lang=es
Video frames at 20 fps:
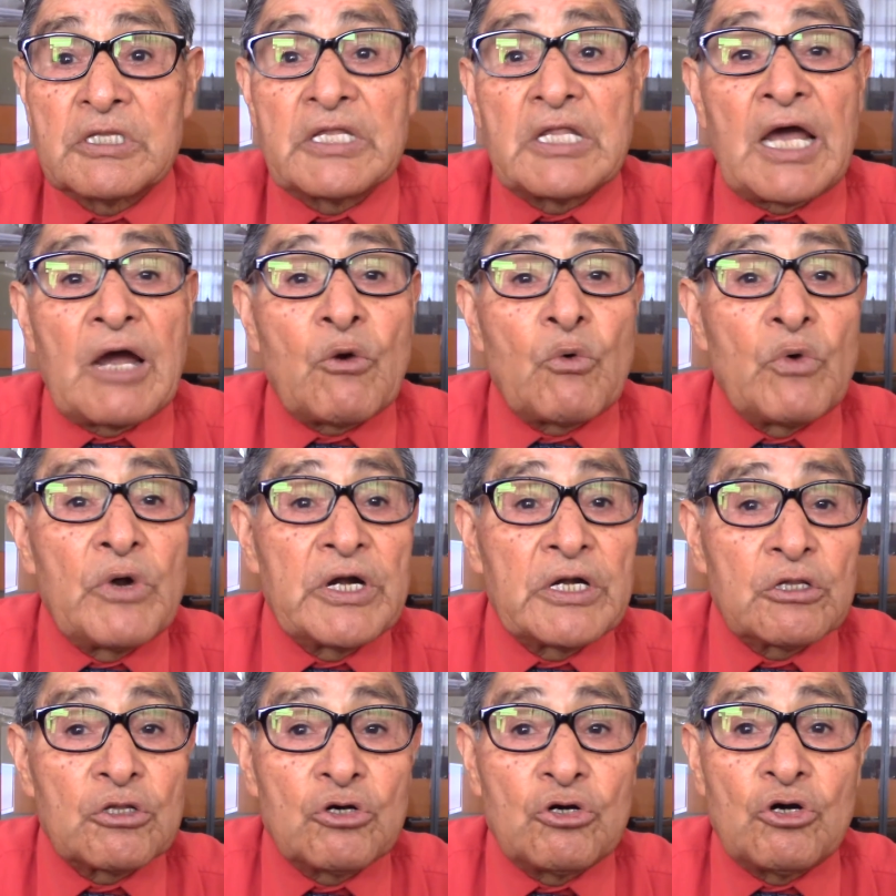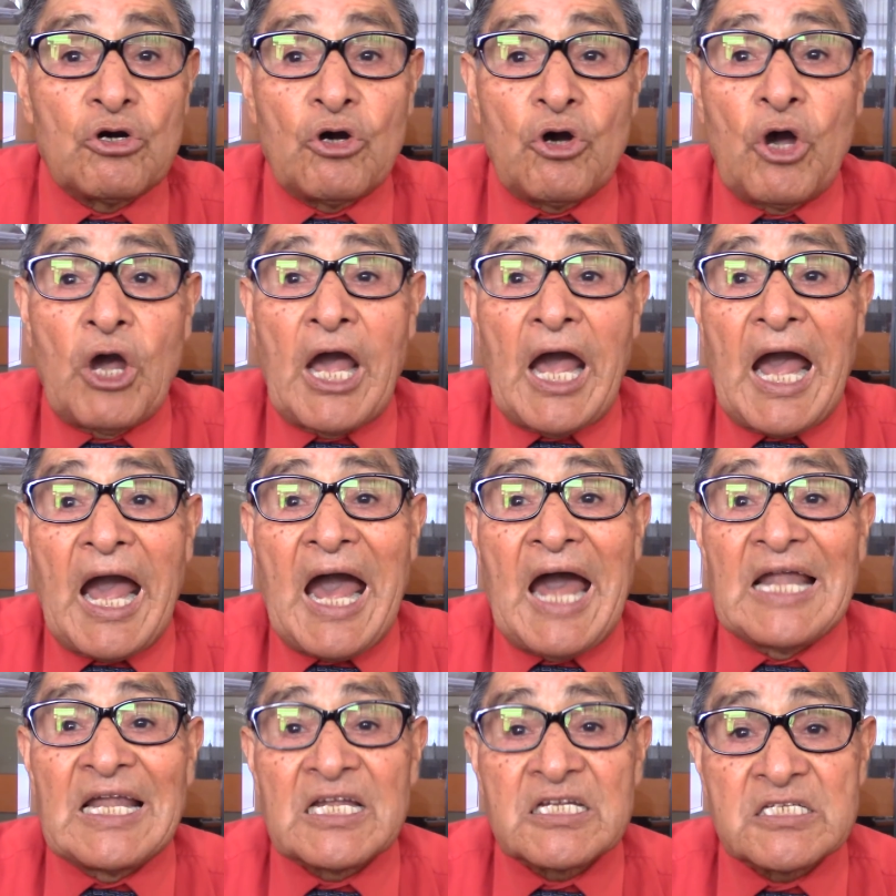de acuerdo
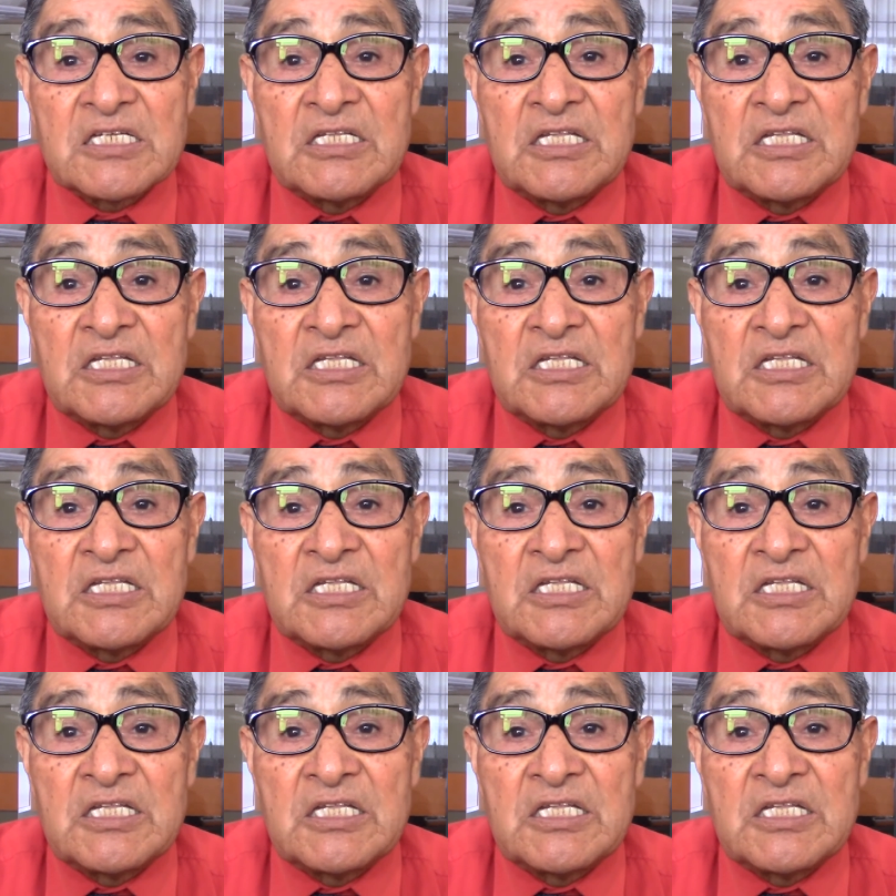a las